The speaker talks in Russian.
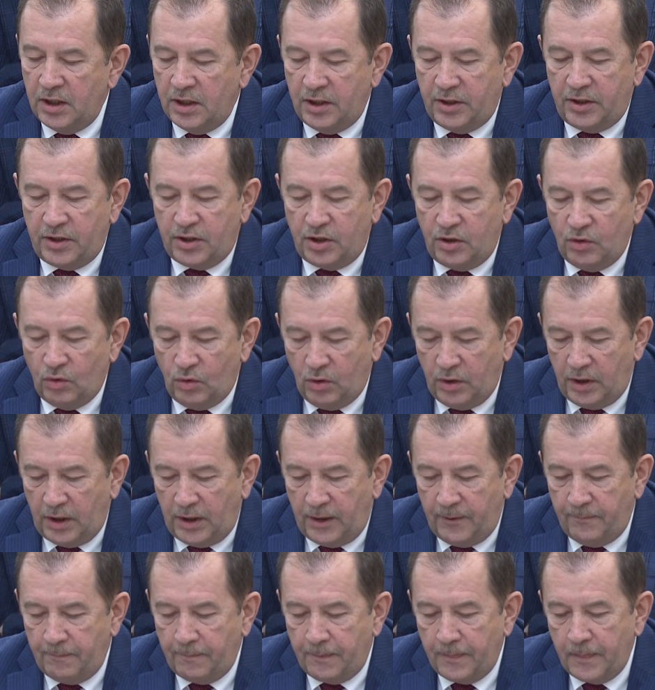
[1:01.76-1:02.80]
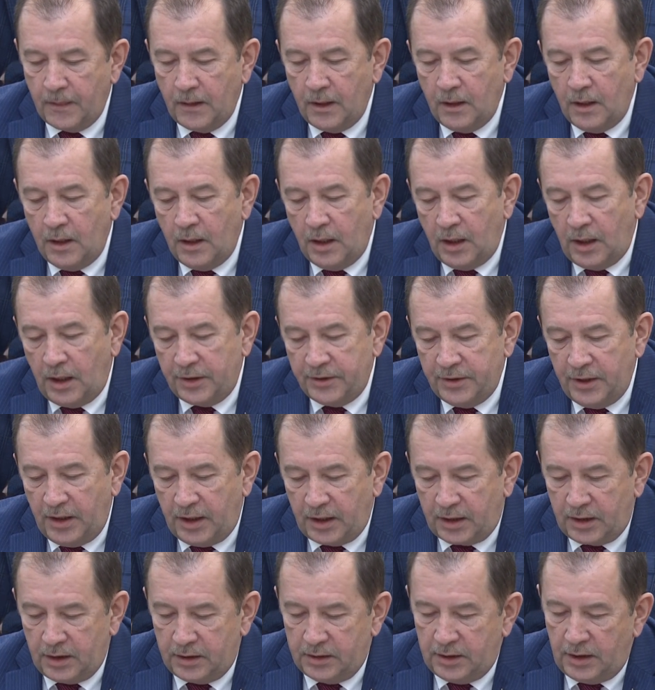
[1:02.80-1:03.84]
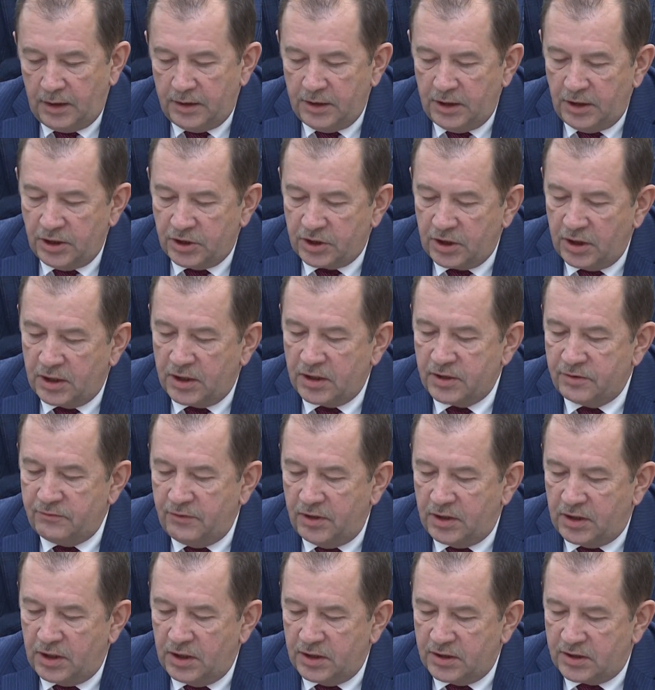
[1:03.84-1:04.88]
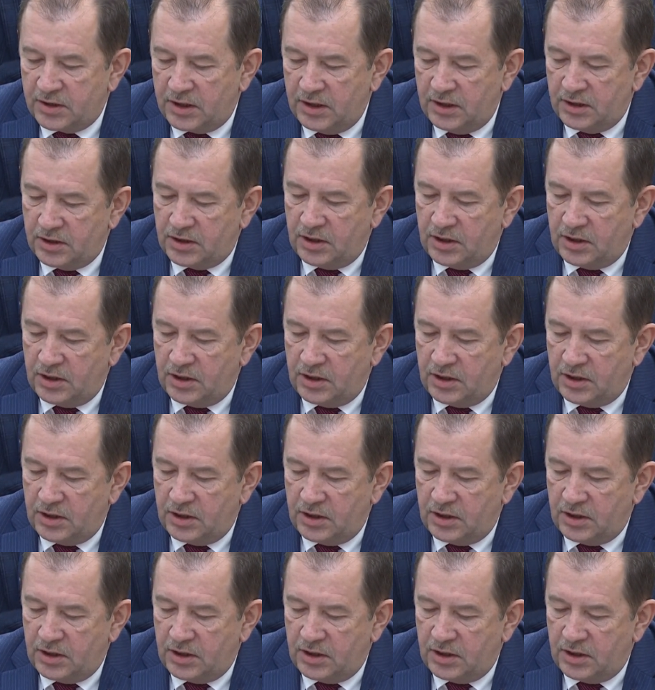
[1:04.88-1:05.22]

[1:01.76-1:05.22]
региона. Однако дальнейшее развитие СЭС